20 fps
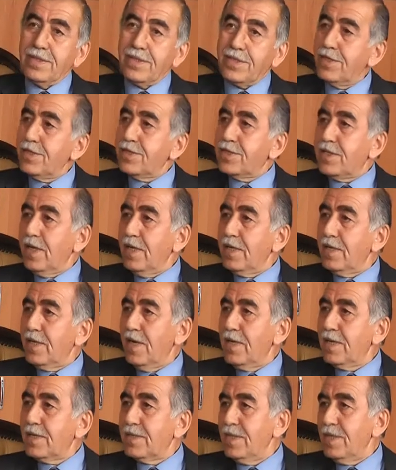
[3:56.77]
Kırşehir
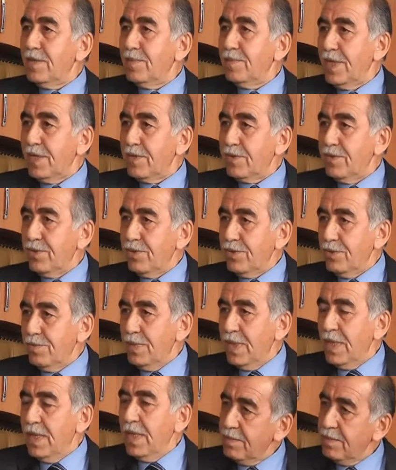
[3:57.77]
halkına
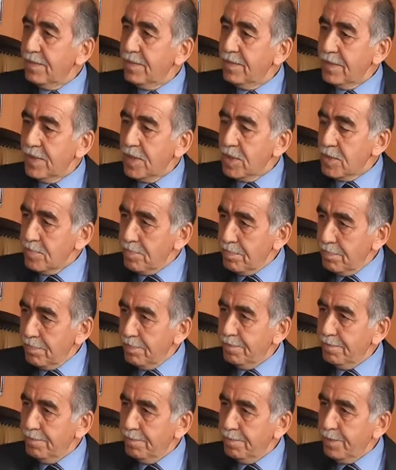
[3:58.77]
bırakıyorum. Peki Kırşehir